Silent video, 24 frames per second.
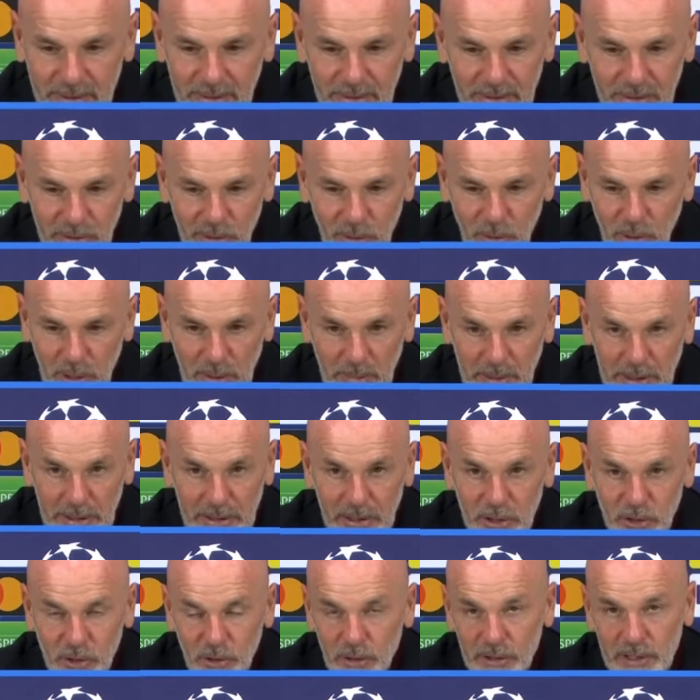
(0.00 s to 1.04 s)
Sicuramente
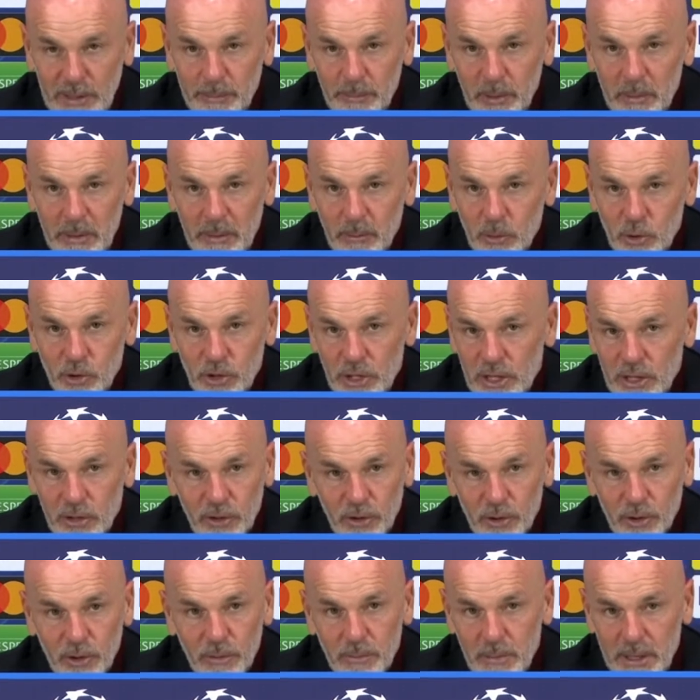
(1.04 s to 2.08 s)
il secondo tempo abbiamo
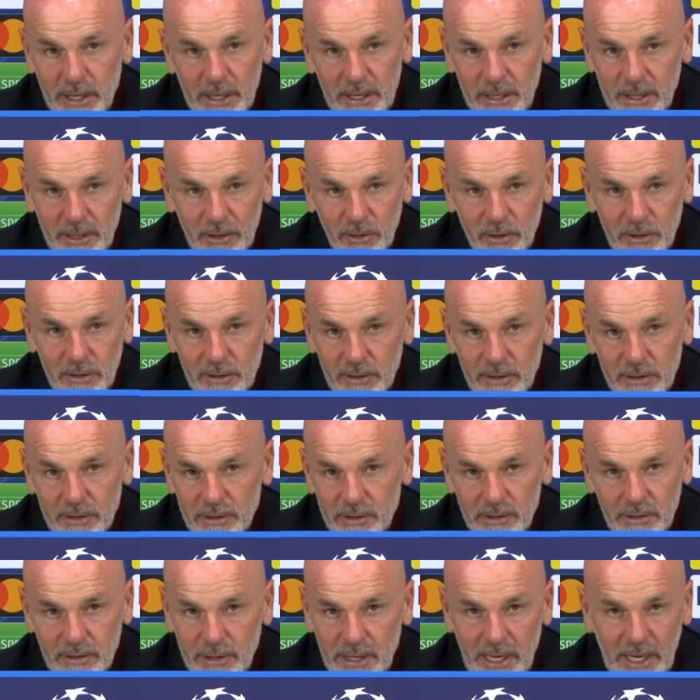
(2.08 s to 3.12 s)
giocato bene, con
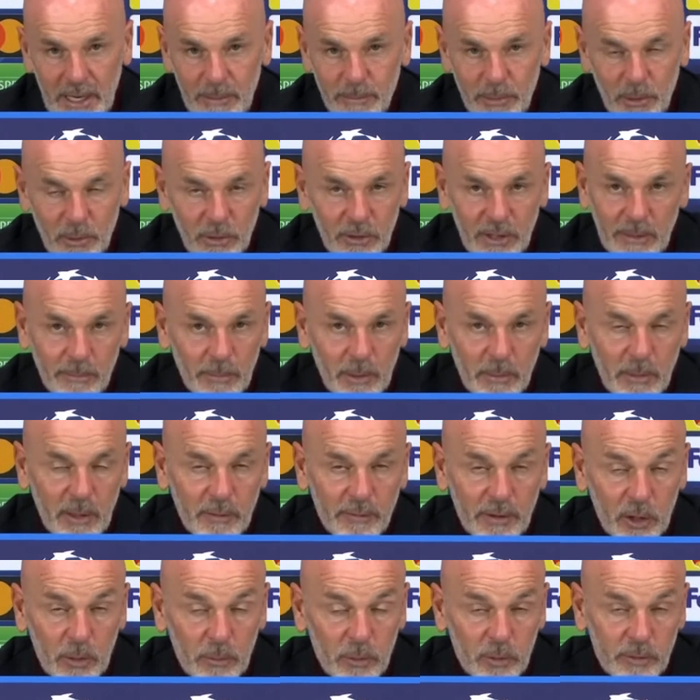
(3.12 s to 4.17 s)
intensità, il primo tempo abbiamo
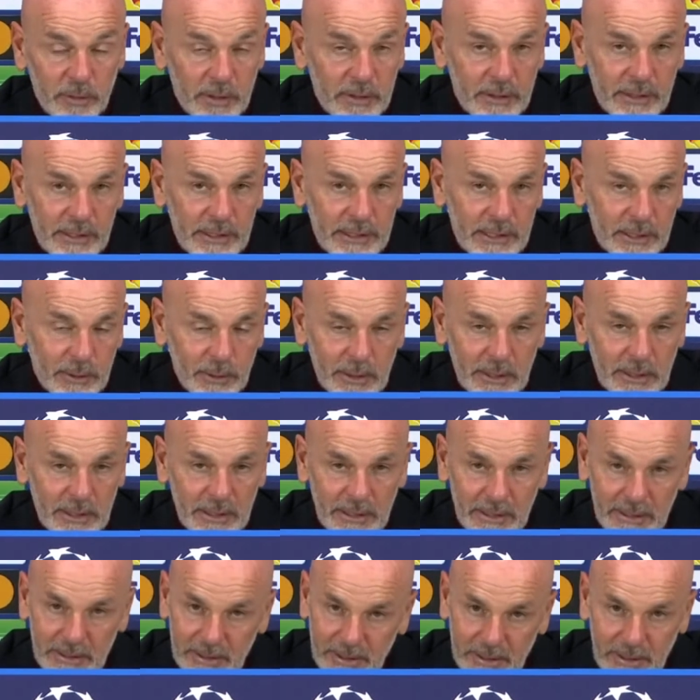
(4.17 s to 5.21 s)
fatto più fatica,
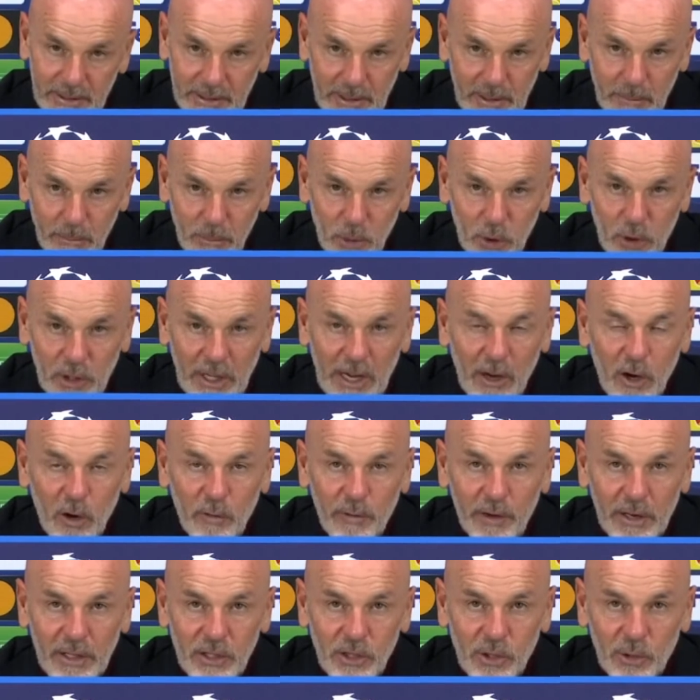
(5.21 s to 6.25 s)
quindi potevamo
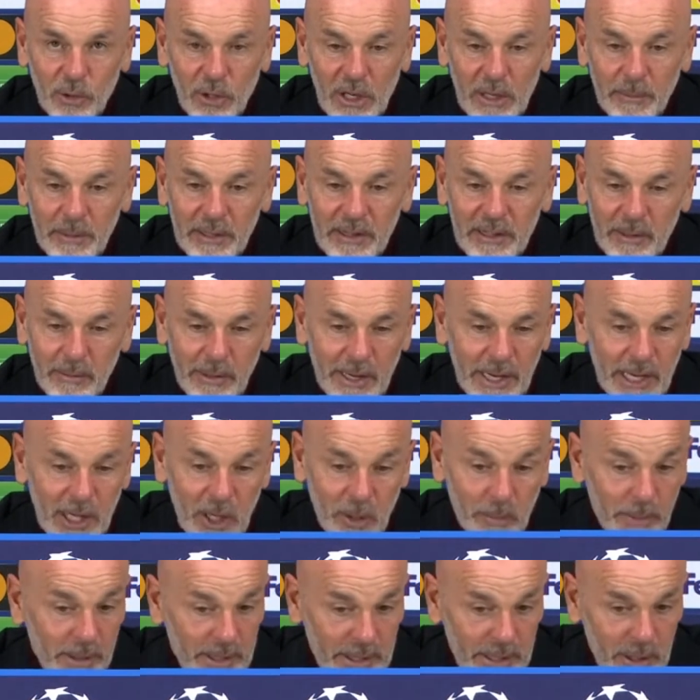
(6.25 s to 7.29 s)
fare sicuramente meglio
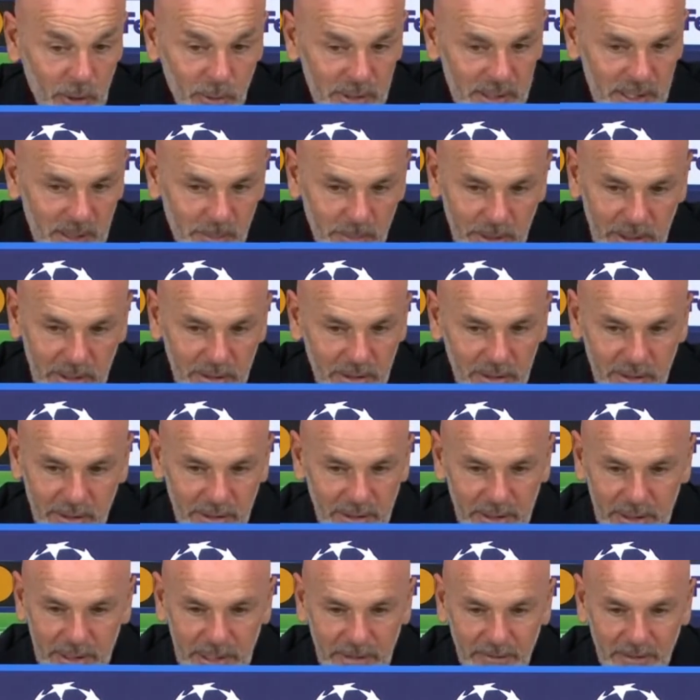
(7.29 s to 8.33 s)
perché in queste
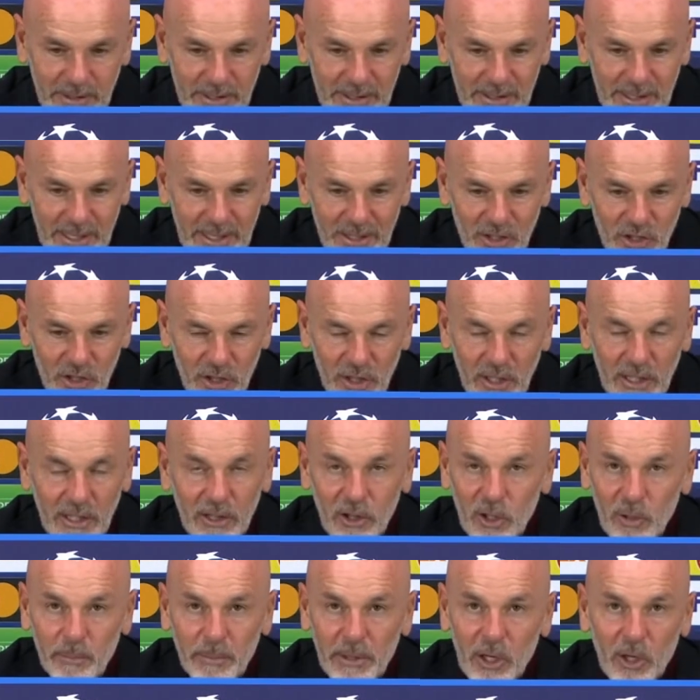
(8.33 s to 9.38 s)
partite devi starci
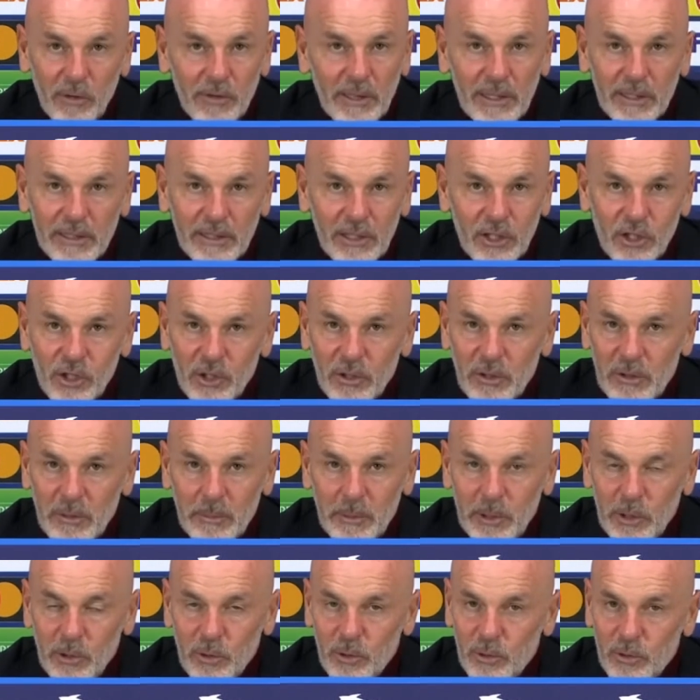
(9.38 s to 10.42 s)
dentro per 95
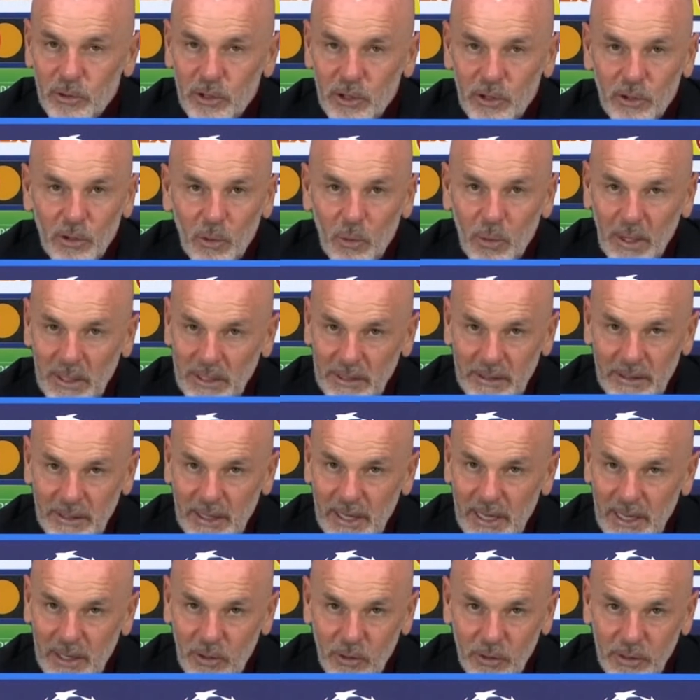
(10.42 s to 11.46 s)
minuti con
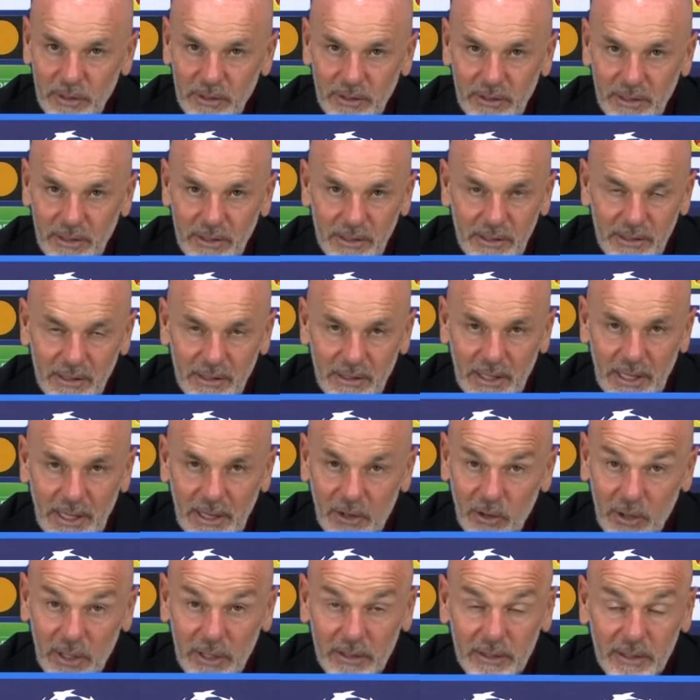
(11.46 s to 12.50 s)
qualità, con intensità,
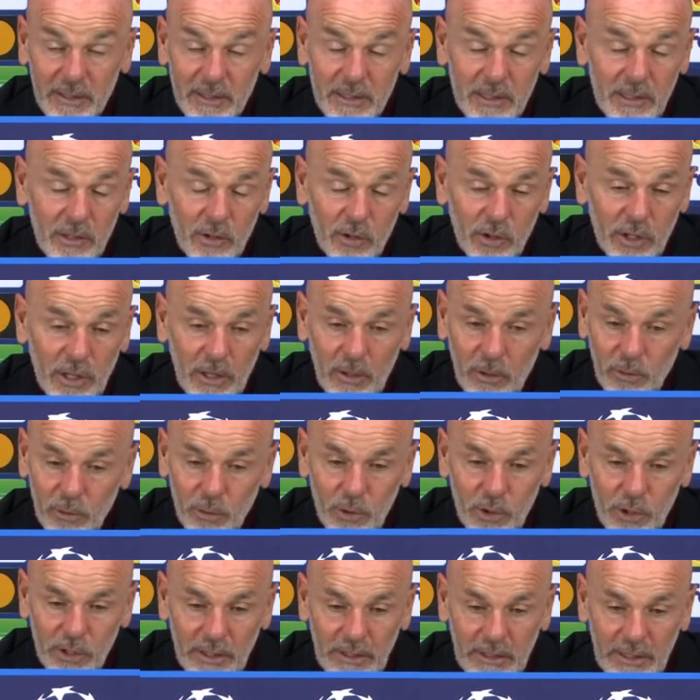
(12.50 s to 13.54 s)
con attenzione, con
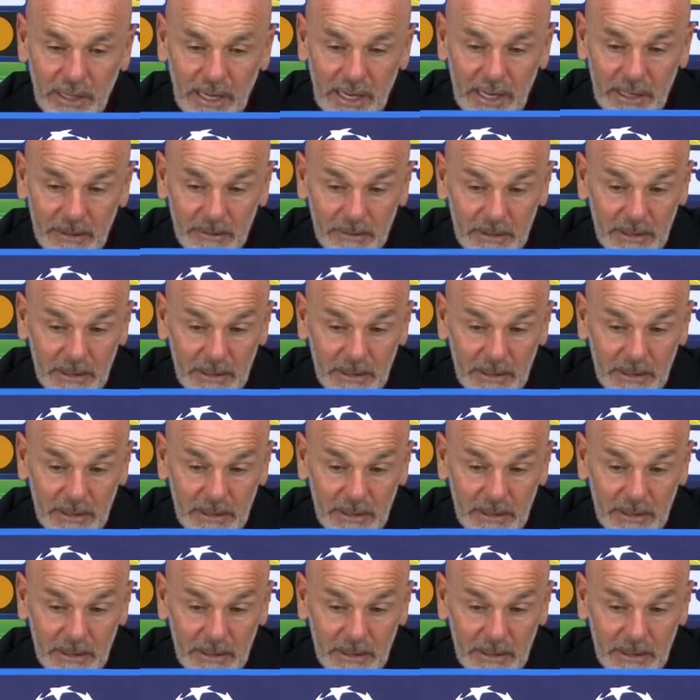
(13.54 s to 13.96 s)
lucidità